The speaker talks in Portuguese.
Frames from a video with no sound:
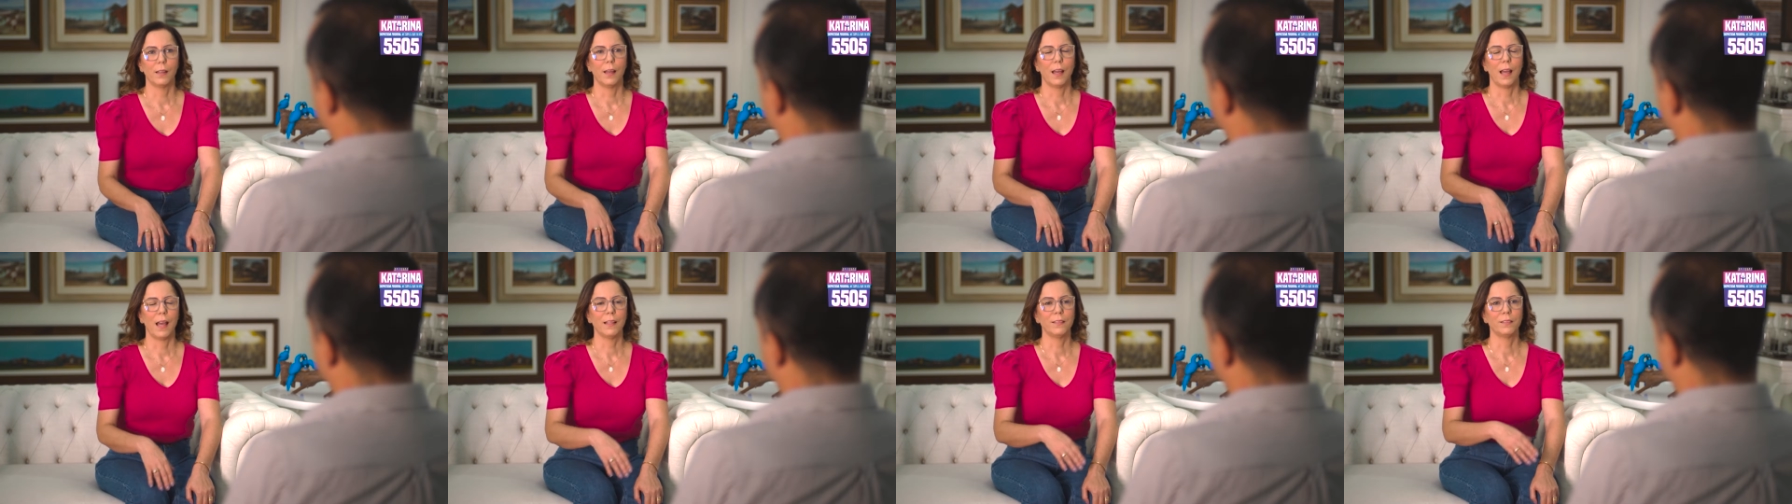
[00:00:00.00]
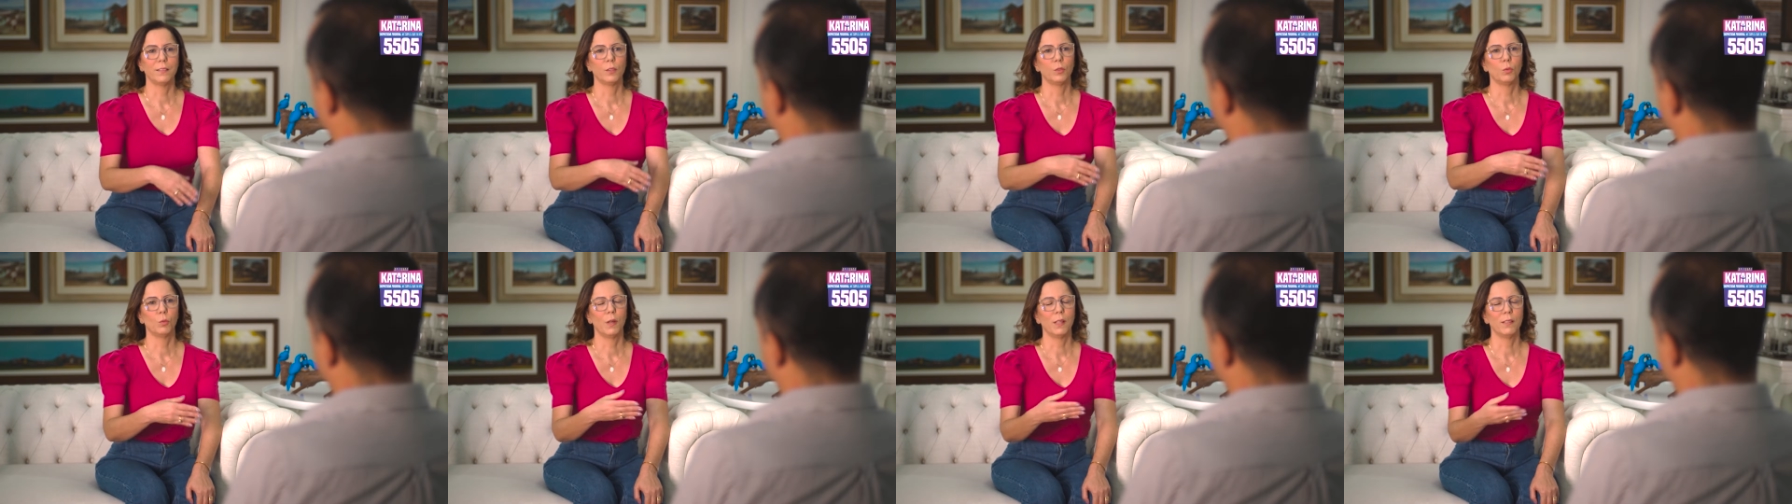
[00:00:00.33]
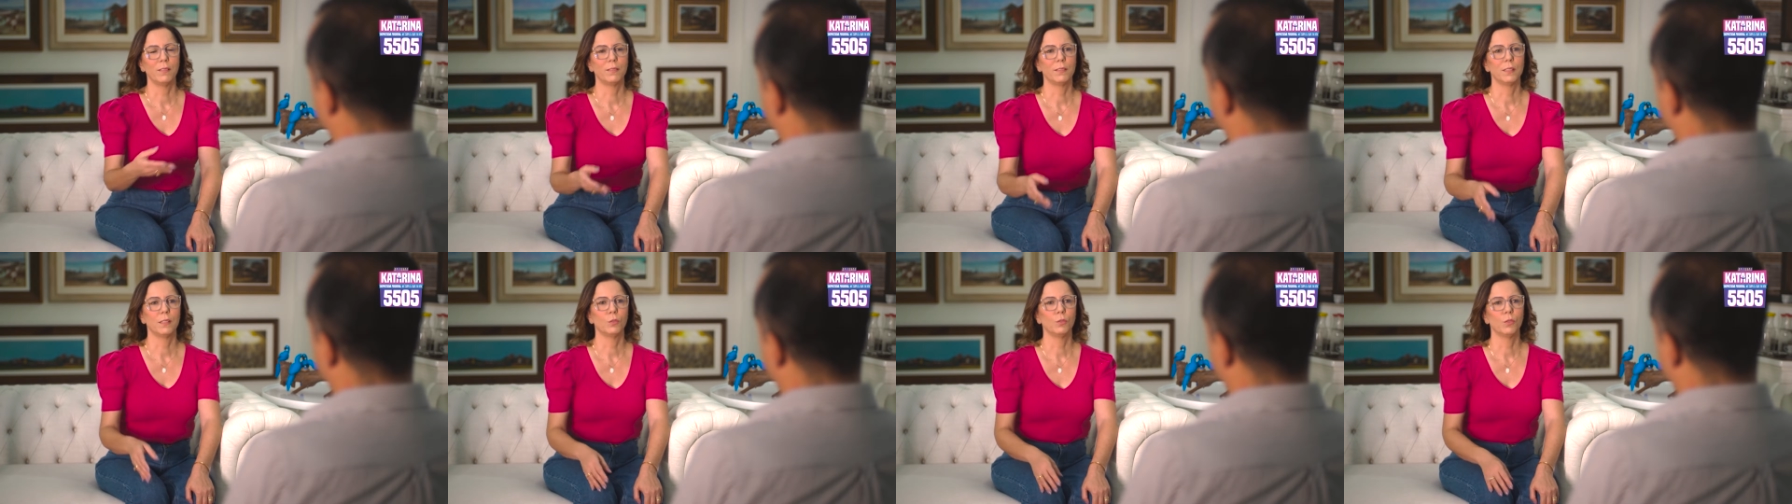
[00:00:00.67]
a
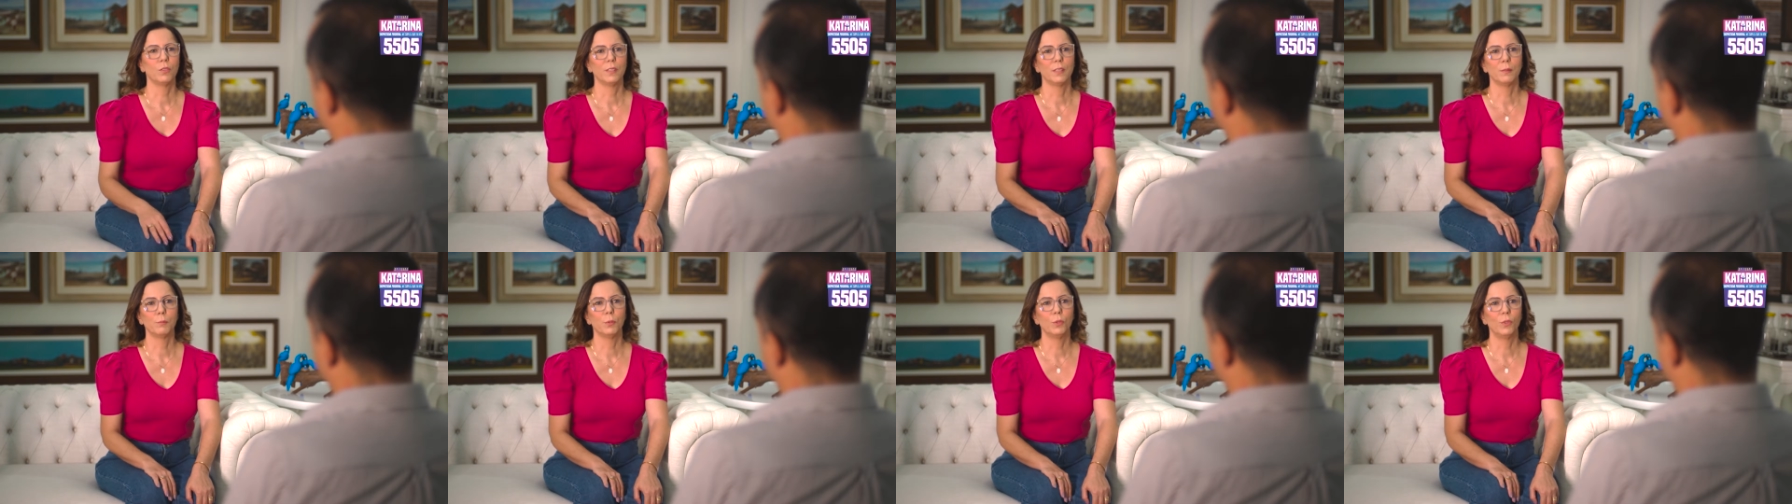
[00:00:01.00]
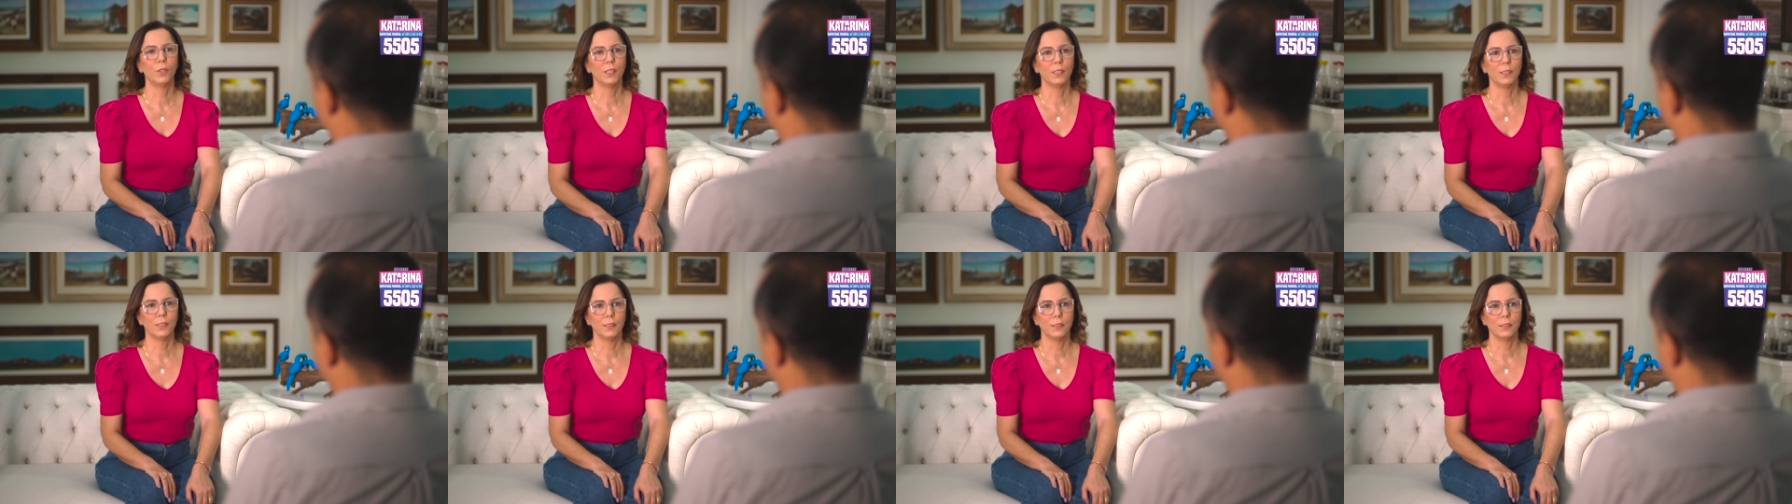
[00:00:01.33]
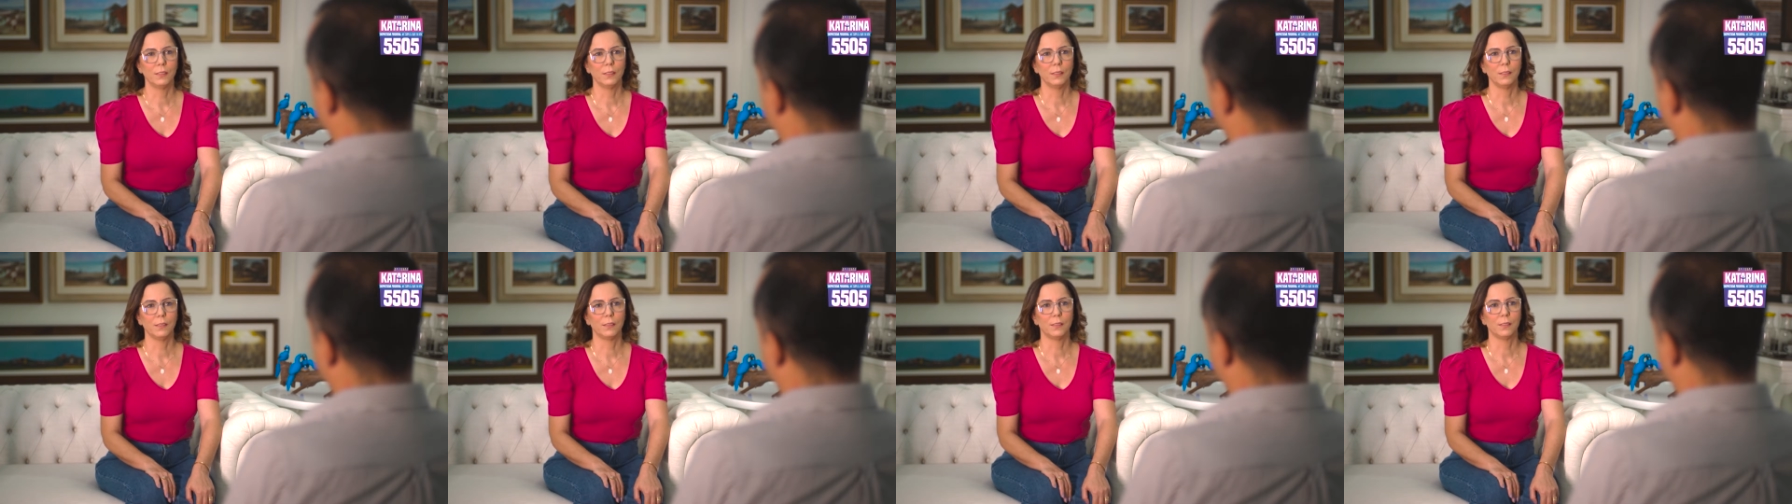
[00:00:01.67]
situação dos
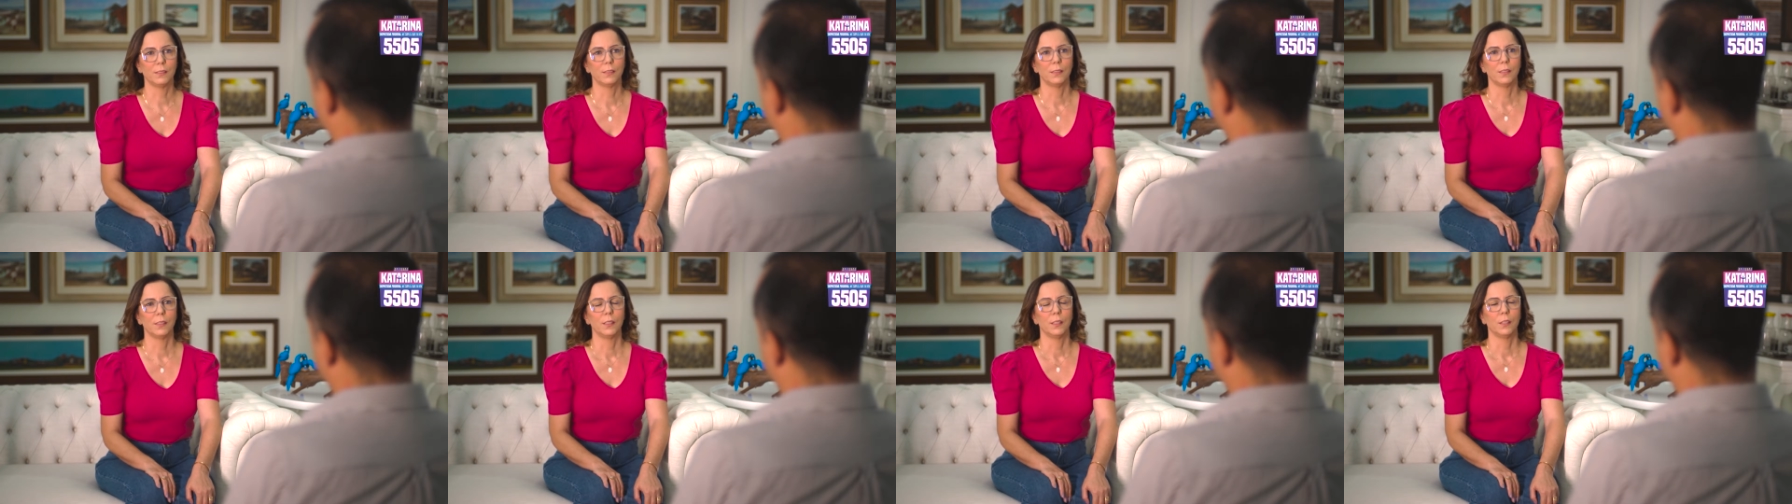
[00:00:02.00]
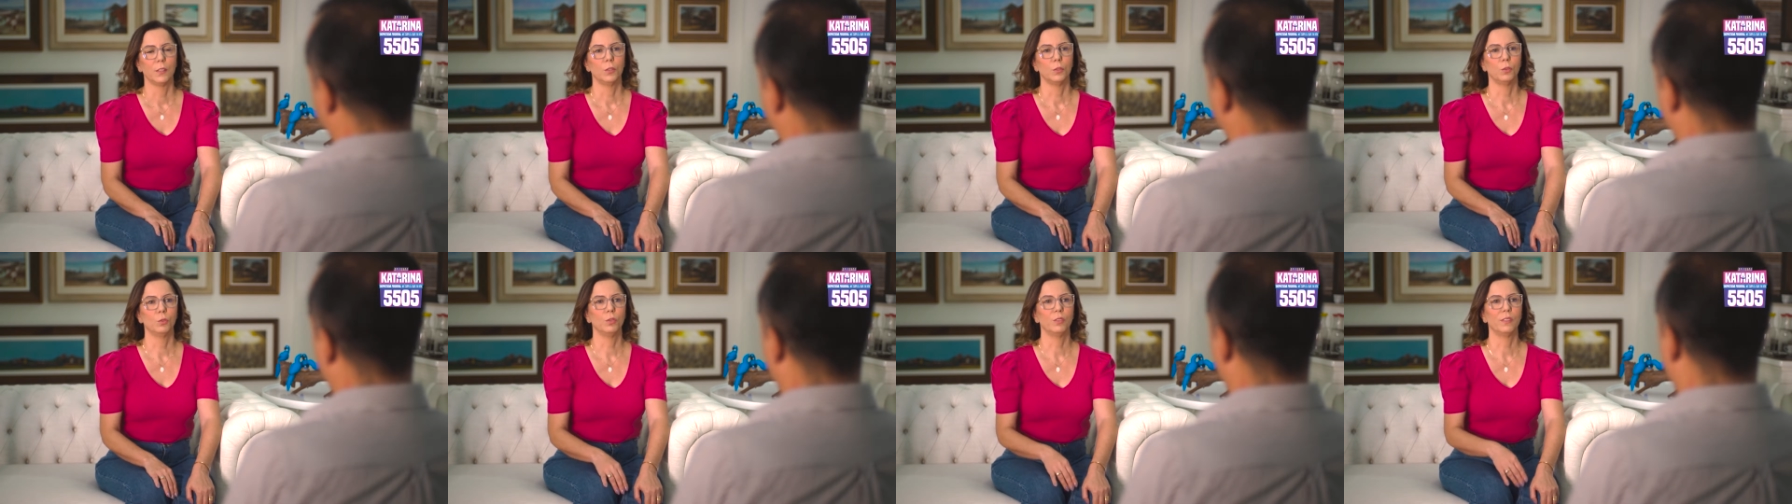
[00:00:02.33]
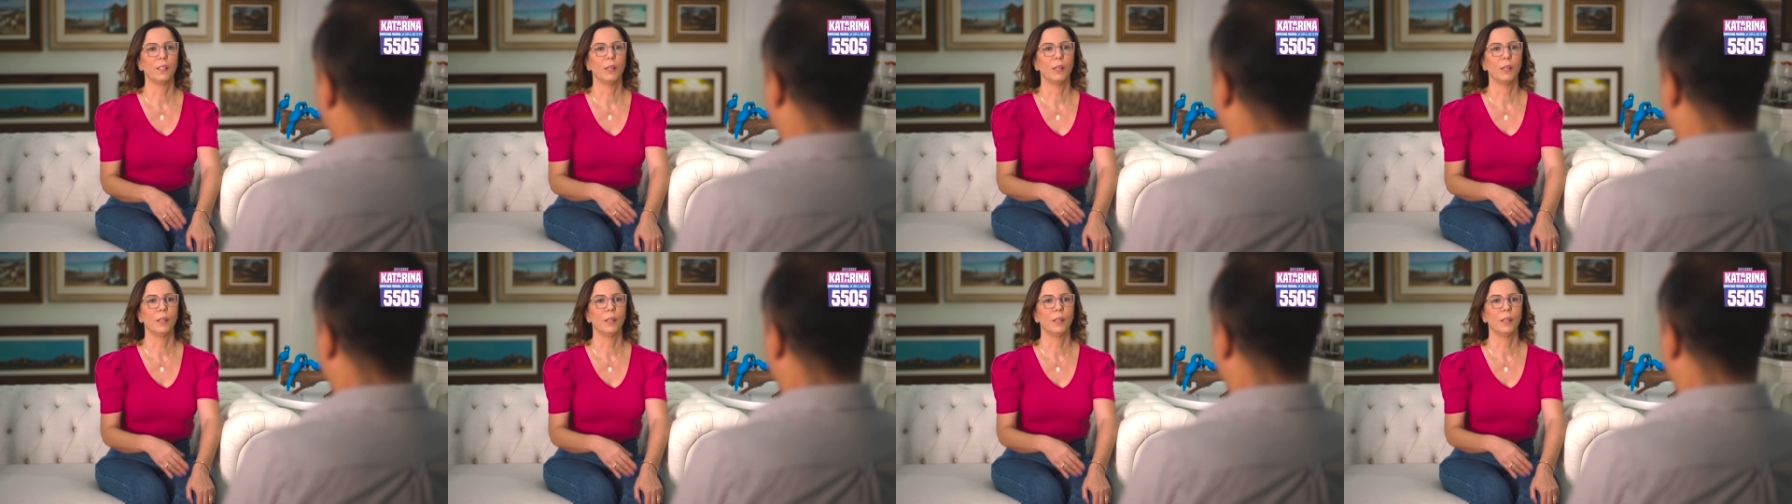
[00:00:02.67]
ambulantes, dos